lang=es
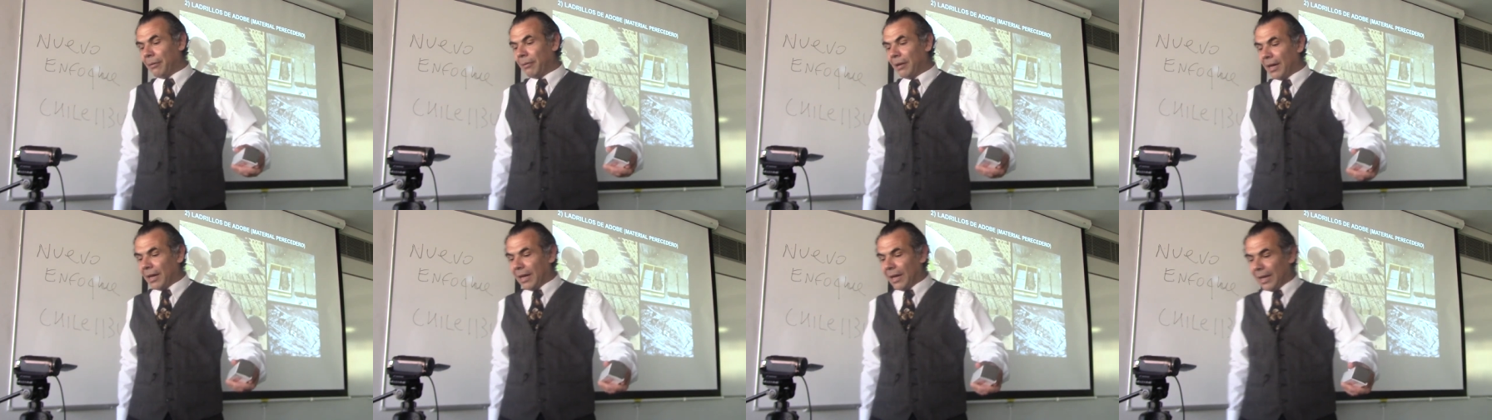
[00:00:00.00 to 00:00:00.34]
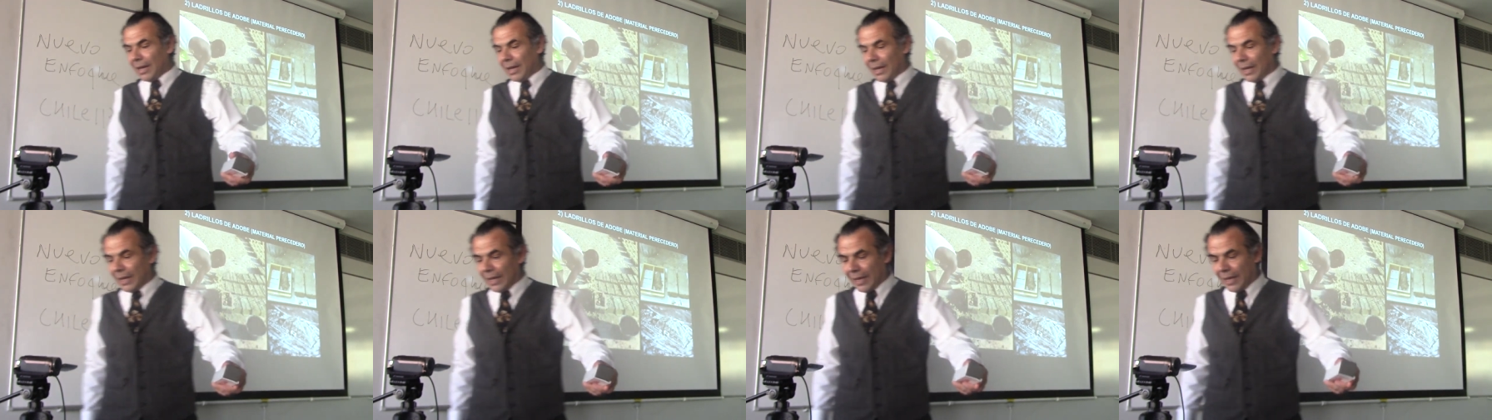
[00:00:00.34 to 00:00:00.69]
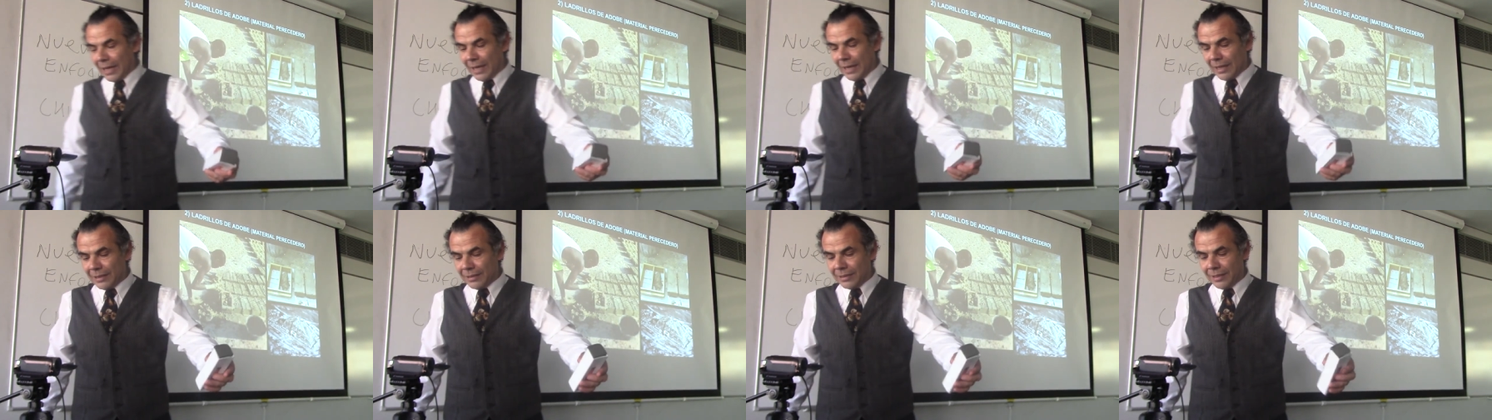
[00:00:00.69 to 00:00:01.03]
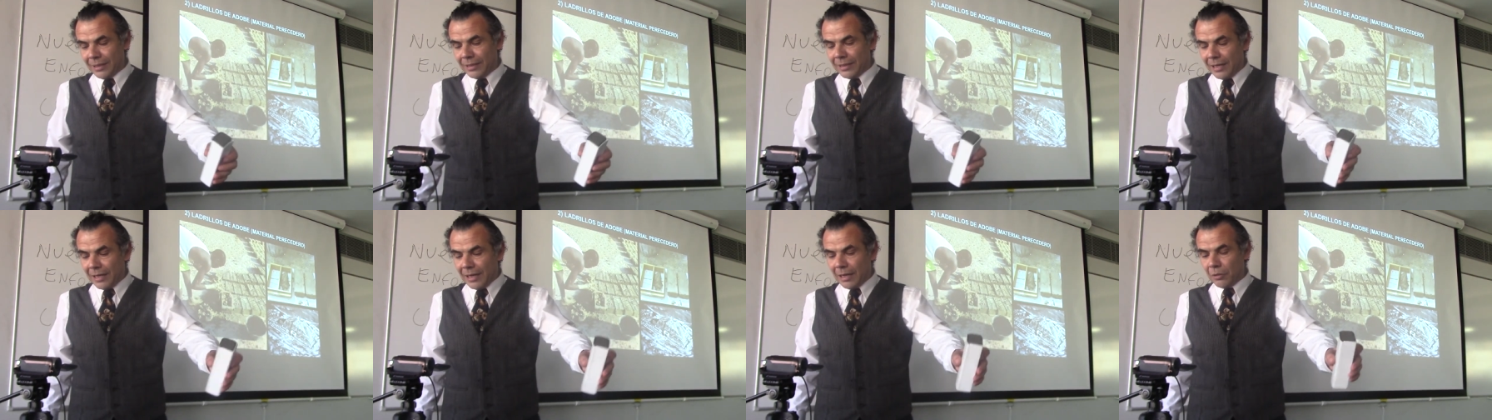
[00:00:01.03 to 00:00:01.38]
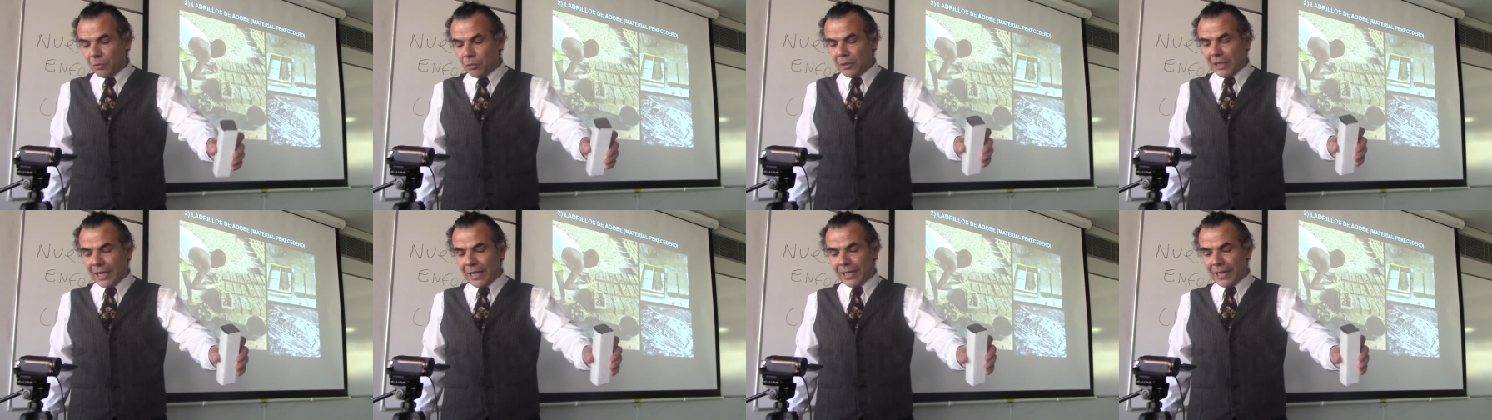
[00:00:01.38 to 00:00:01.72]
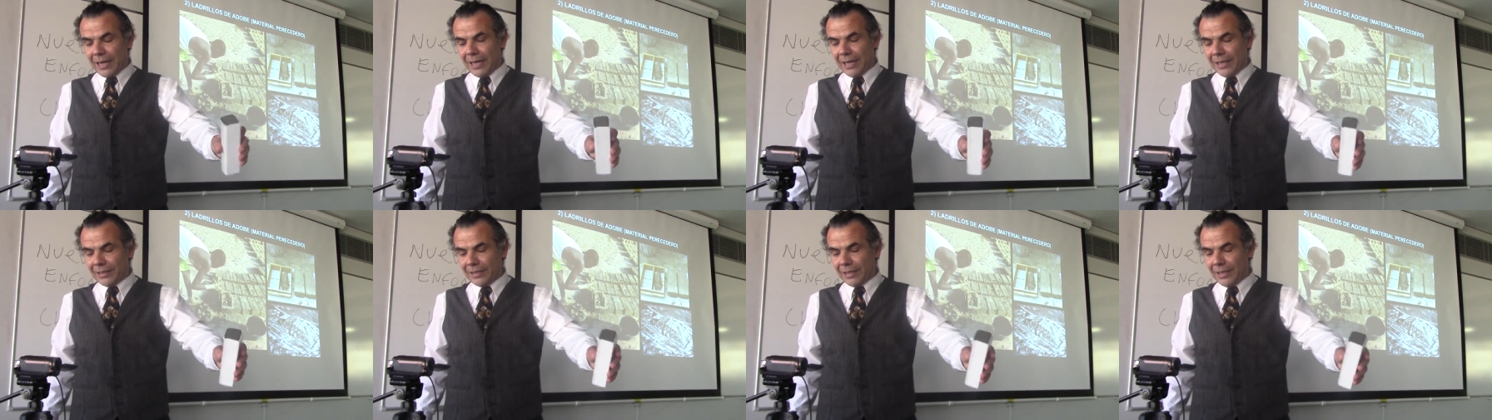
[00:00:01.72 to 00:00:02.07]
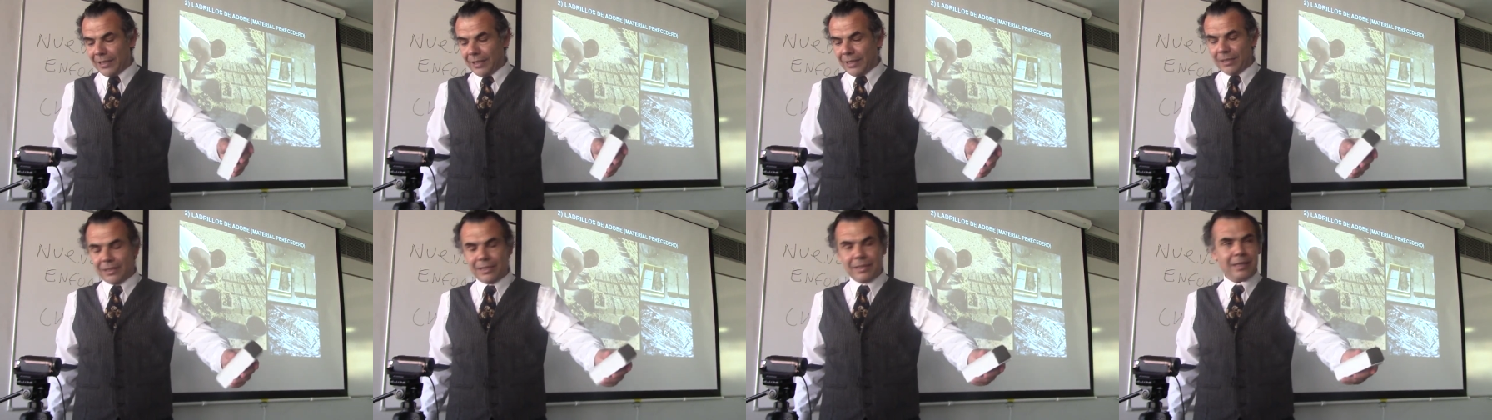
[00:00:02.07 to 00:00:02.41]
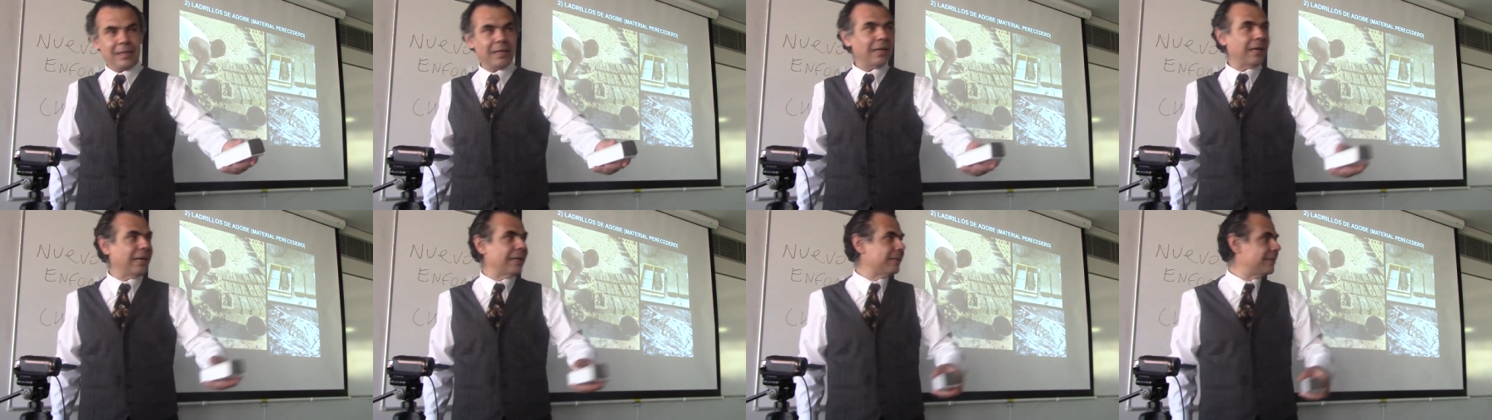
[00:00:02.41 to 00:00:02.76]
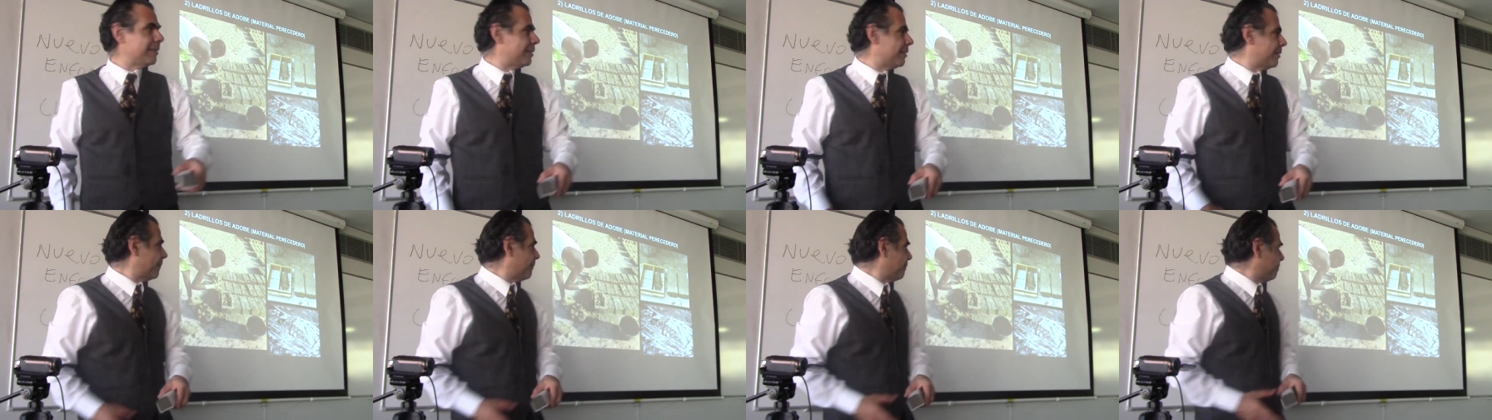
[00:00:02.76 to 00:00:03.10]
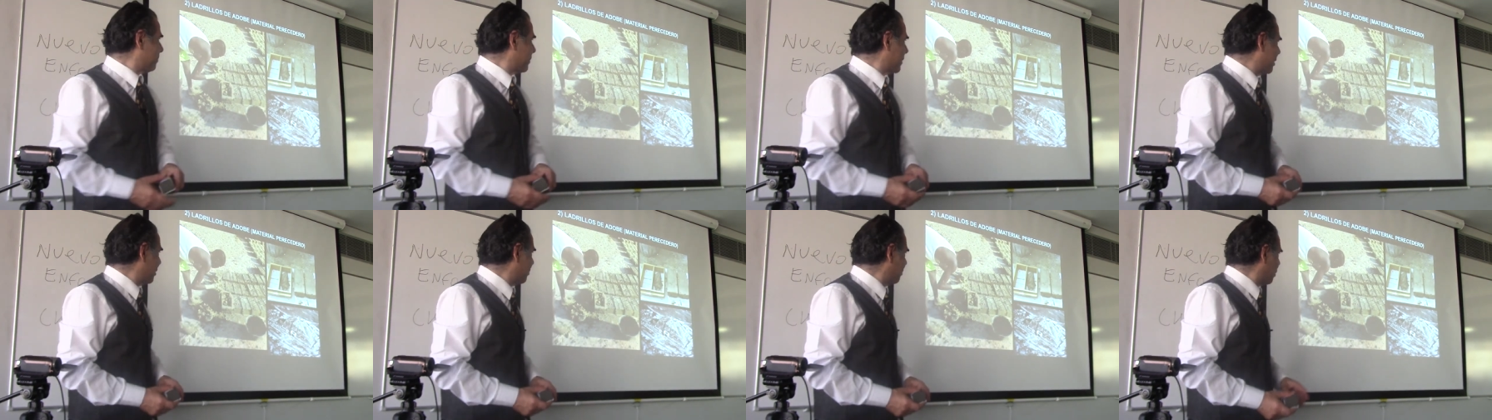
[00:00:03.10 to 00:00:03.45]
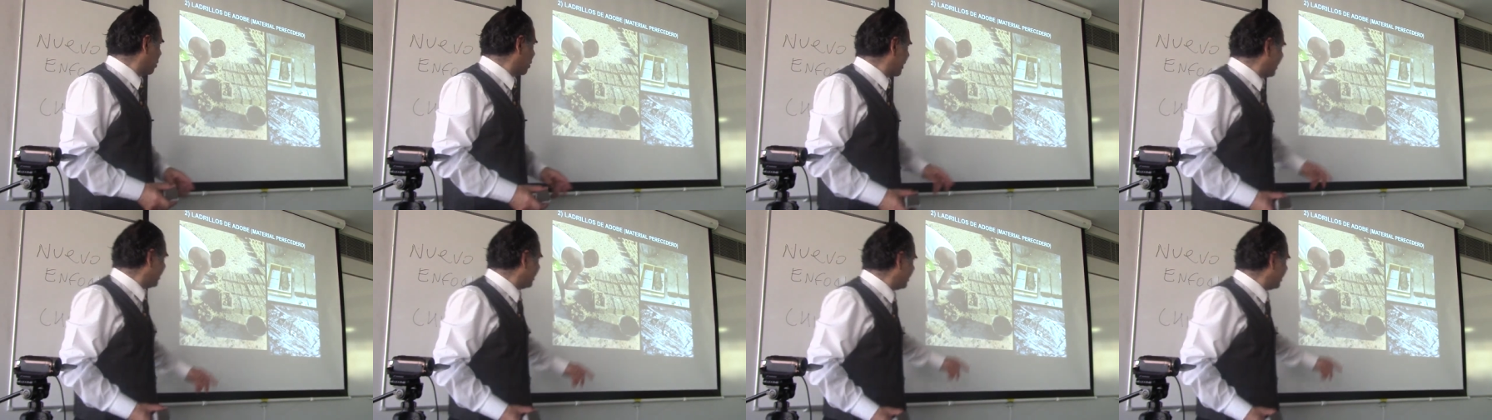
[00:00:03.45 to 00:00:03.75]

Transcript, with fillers: va a tener algunas características. ¿Por qué